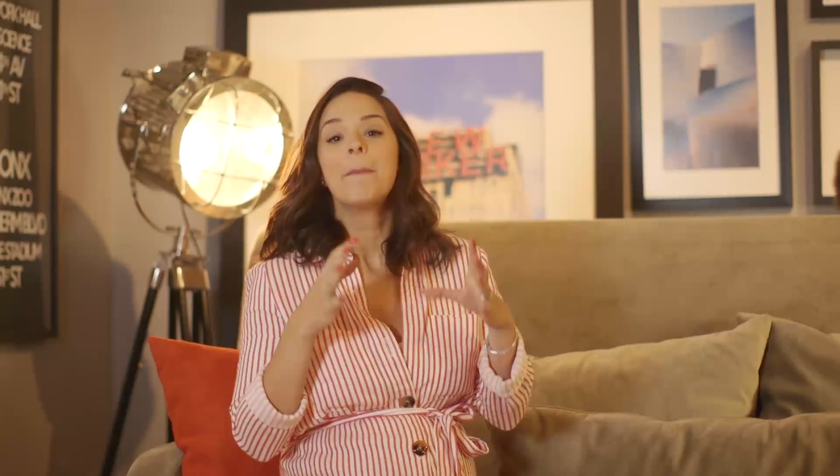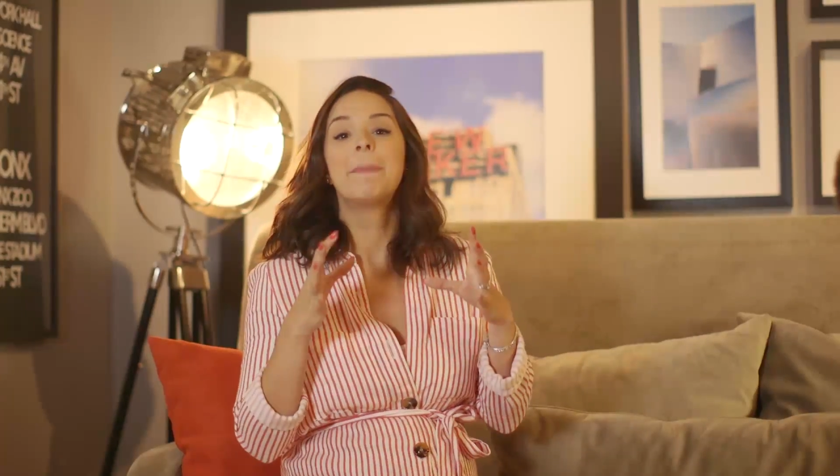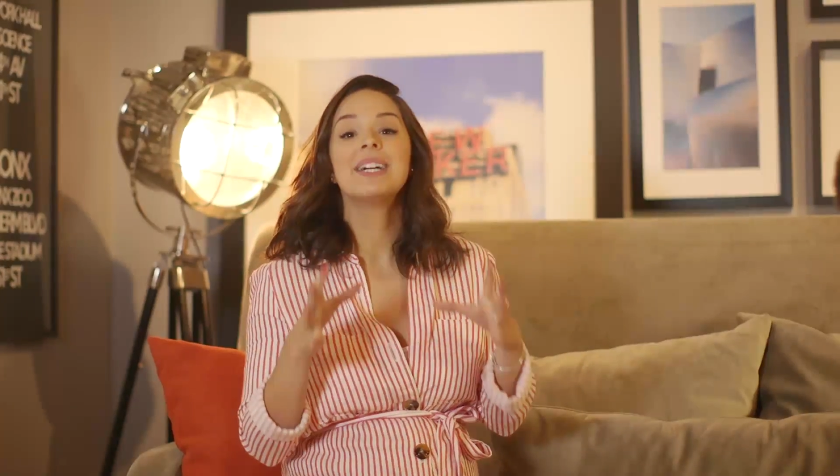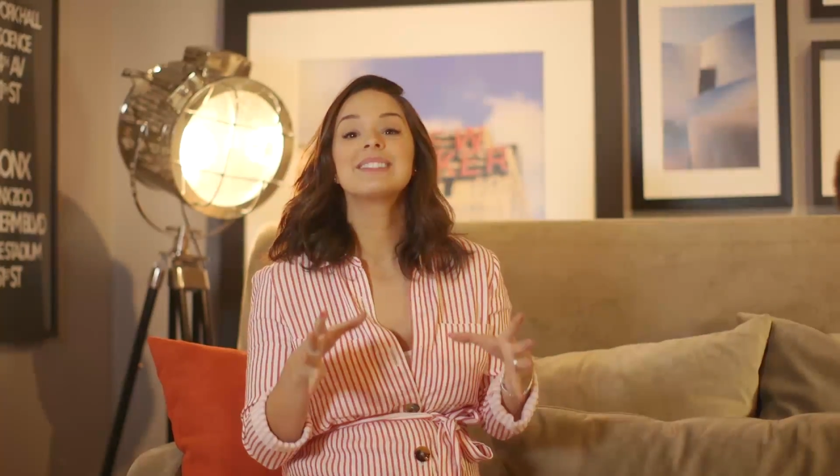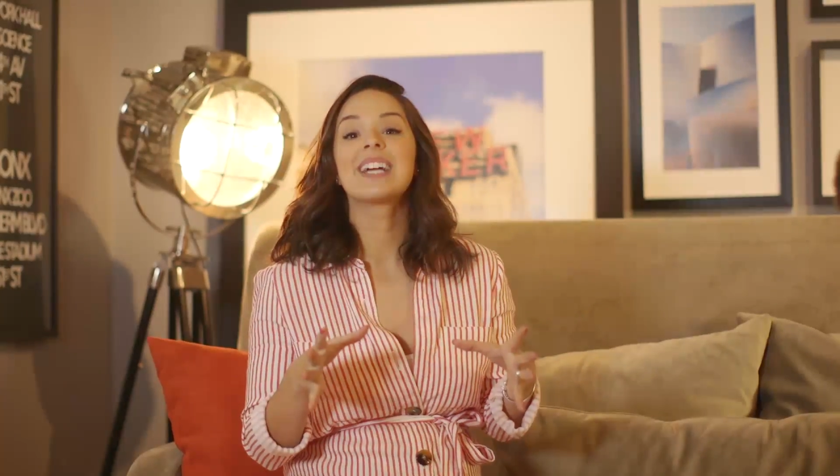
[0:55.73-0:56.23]

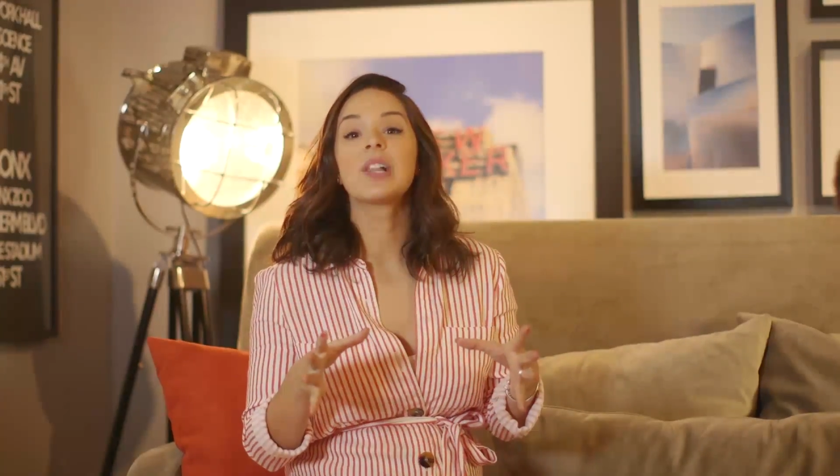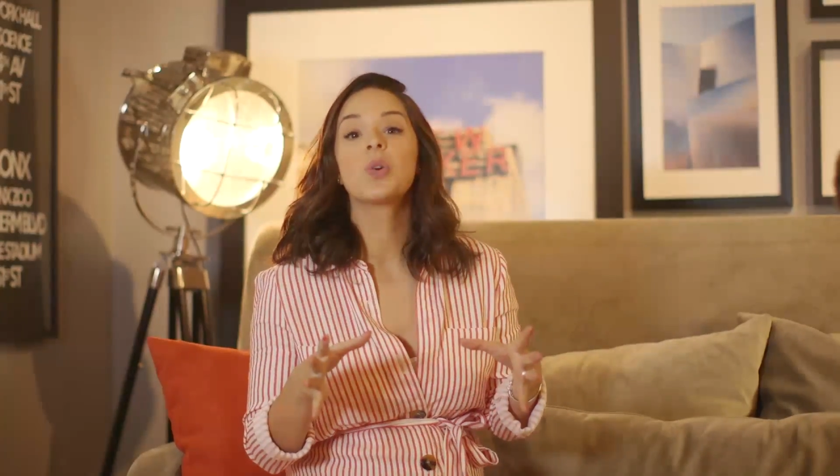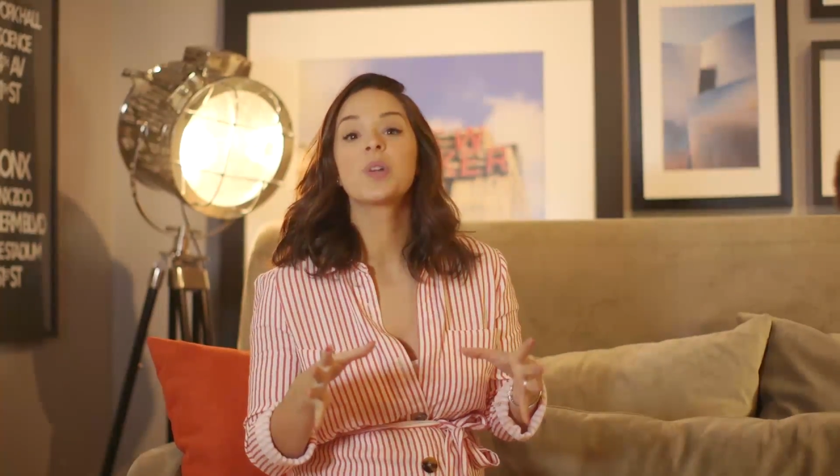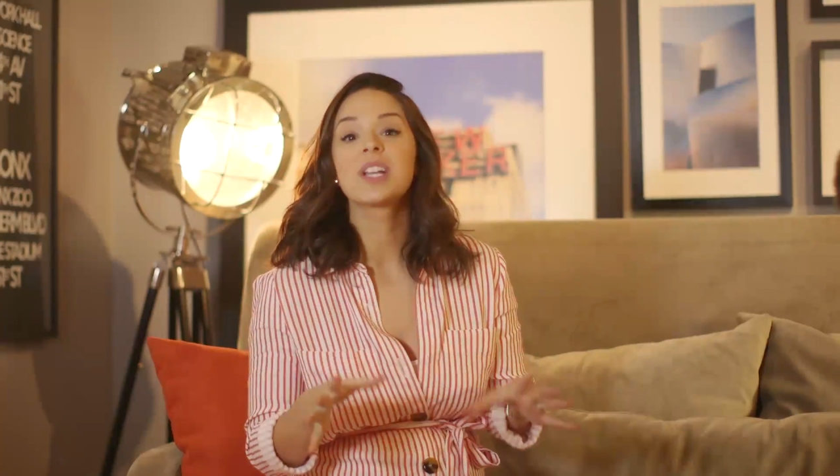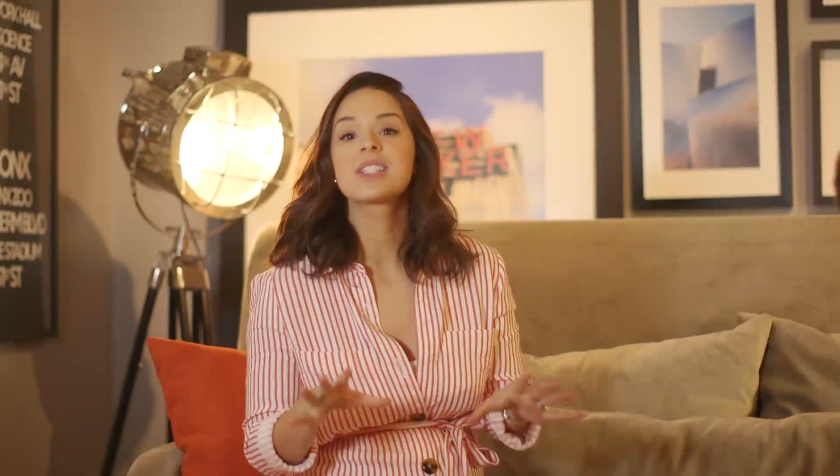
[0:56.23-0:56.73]

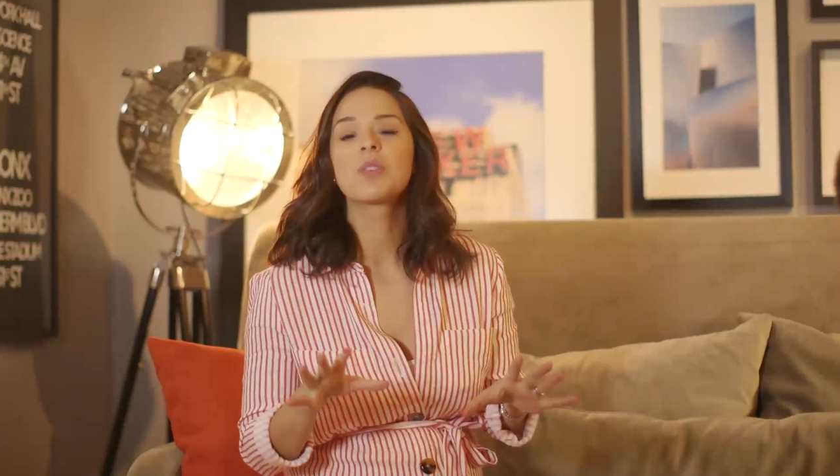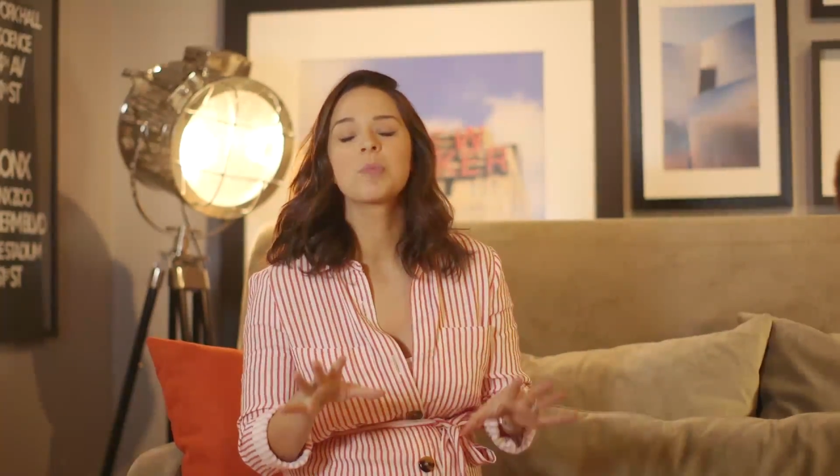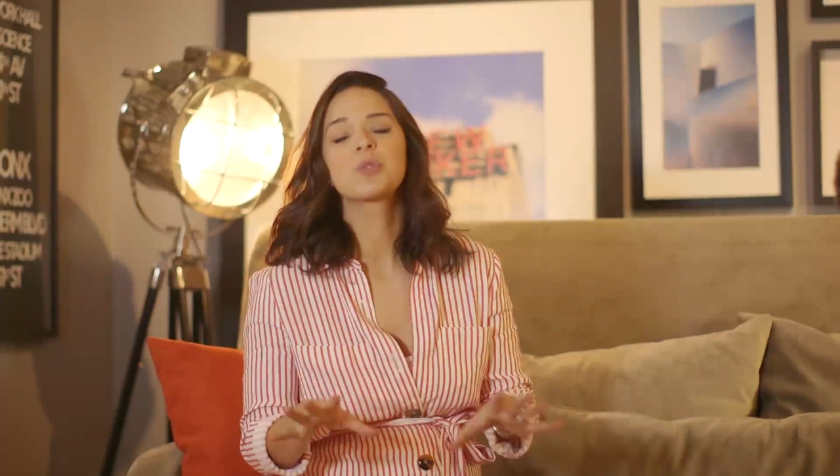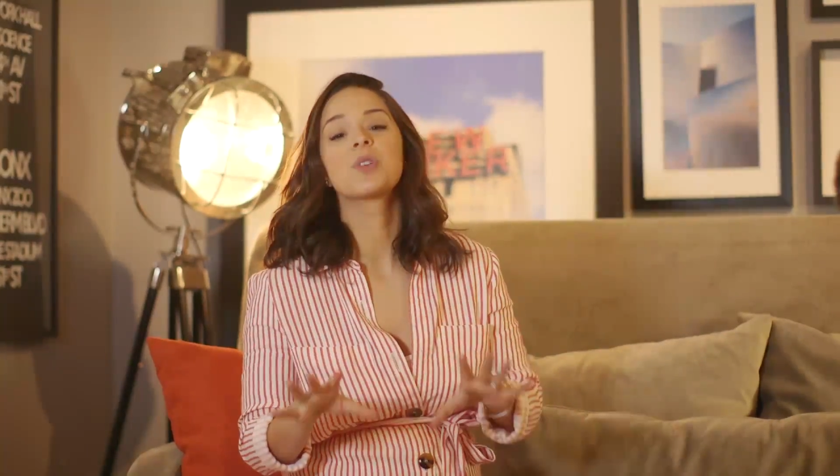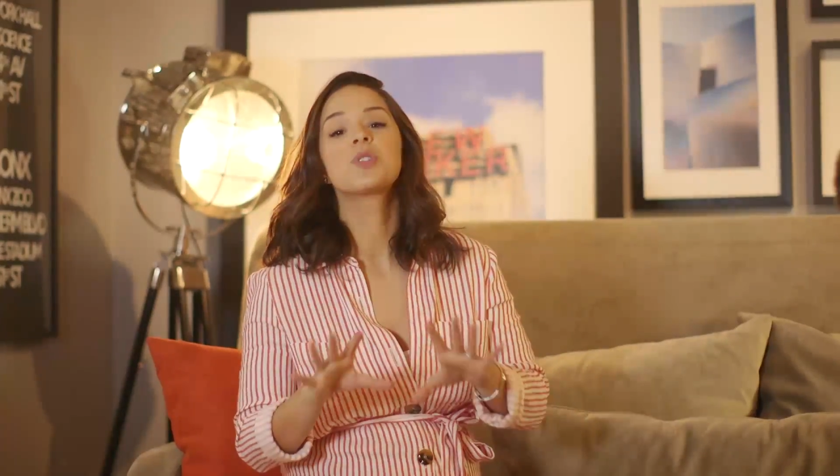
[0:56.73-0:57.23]
Pantalonas são
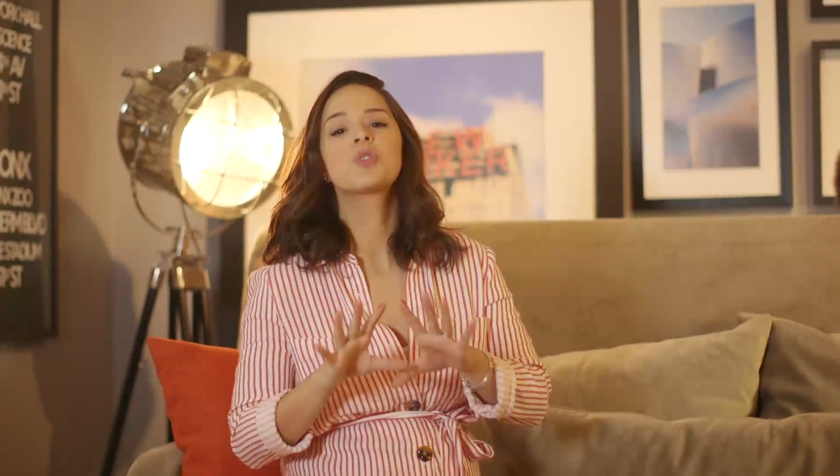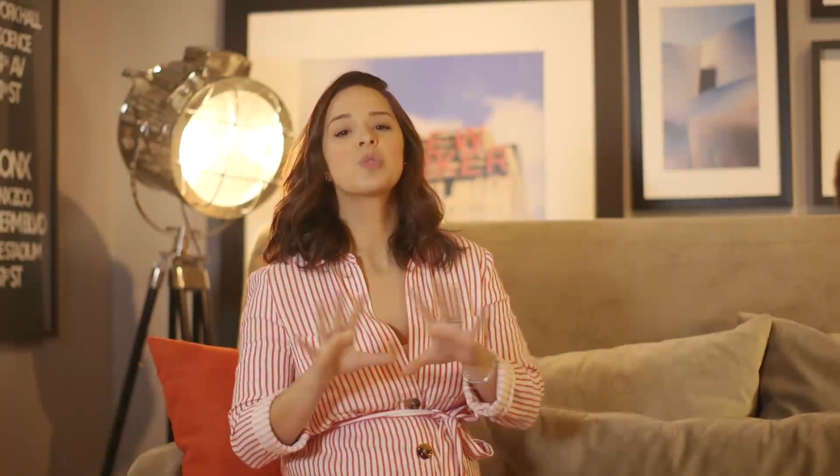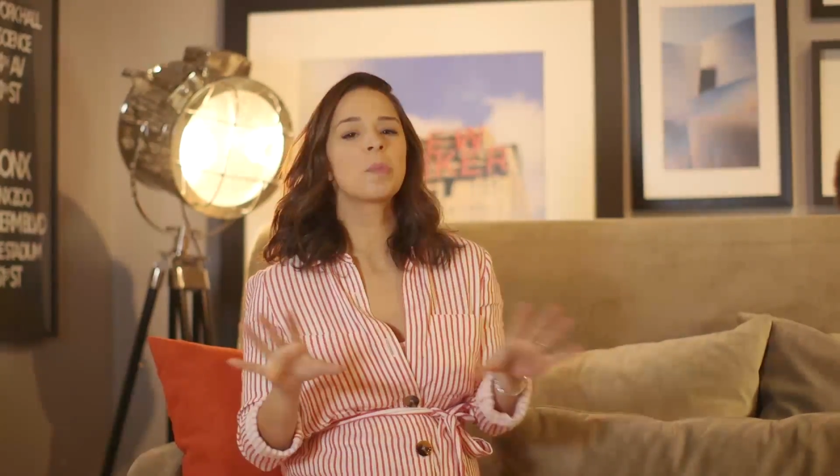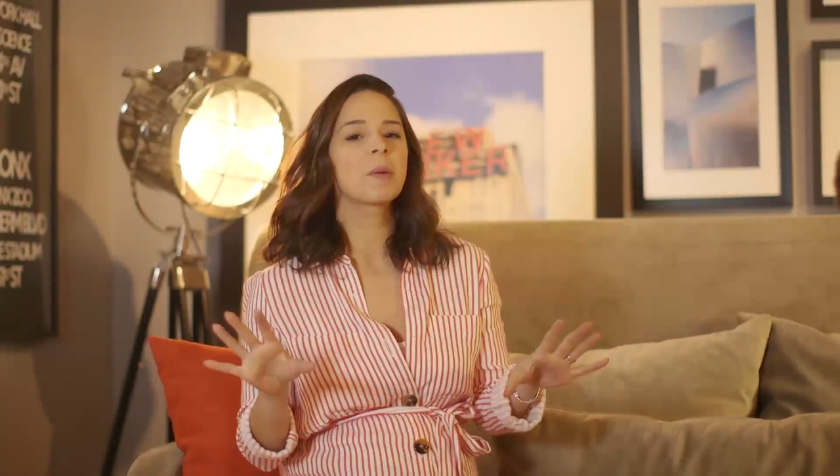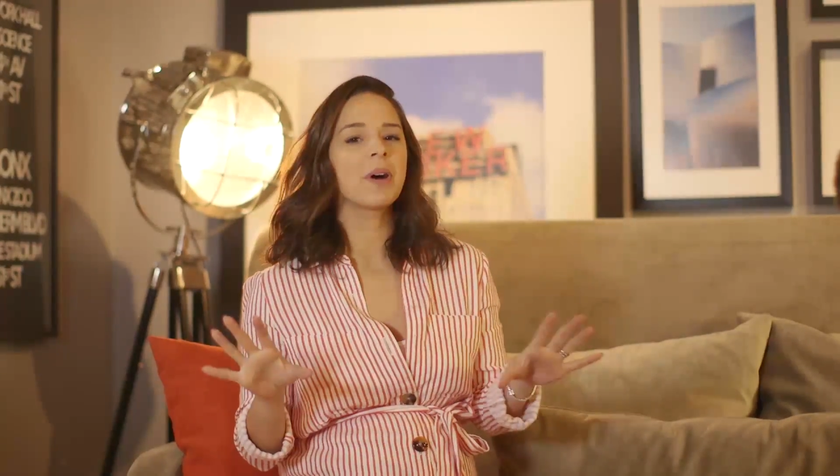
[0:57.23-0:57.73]
opções super